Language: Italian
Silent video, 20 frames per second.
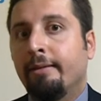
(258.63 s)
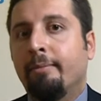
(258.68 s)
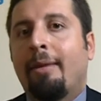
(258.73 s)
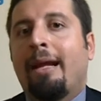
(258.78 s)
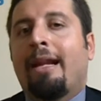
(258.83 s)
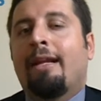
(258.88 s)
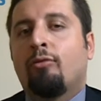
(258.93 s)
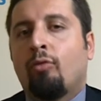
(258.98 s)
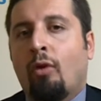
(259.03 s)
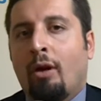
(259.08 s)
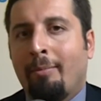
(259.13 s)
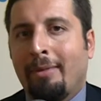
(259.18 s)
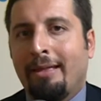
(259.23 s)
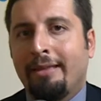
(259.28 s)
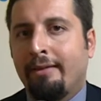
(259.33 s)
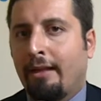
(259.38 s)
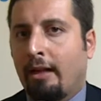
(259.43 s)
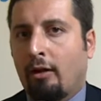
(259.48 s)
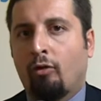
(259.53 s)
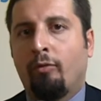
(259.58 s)
ma
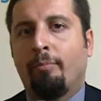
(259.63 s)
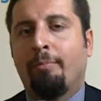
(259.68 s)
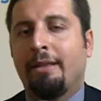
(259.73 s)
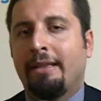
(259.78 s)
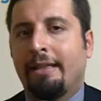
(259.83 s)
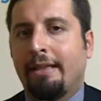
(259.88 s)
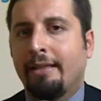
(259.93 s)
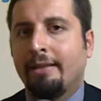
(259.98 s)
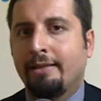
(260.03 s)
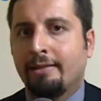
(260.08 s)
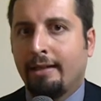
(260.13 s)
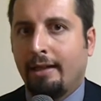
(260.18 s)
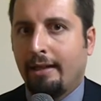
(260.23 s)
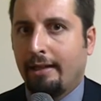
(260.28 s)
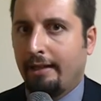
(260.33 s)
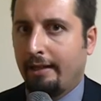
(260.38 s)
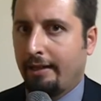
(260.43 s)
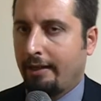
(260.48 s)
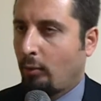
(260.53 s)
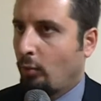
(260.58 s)
naturalmente la competenza
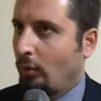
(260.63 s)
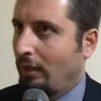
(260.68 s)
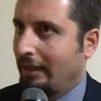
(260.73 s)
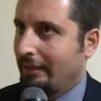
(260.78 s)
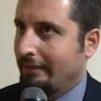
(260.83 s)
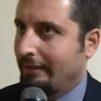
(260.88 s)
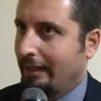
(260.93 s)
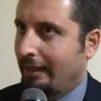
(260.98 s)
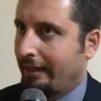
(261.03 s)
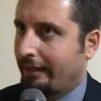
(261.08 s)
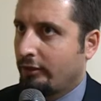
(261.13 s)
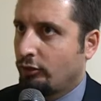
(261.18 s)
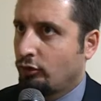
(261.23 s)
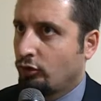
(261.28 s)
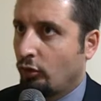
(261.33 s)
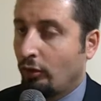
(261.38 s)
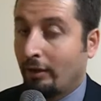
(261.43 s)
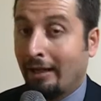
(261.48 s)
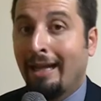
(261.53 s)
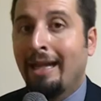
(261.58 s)
è quella della
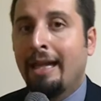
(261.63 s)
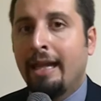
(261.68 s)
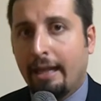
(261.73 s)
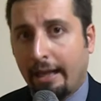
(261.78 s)
regione.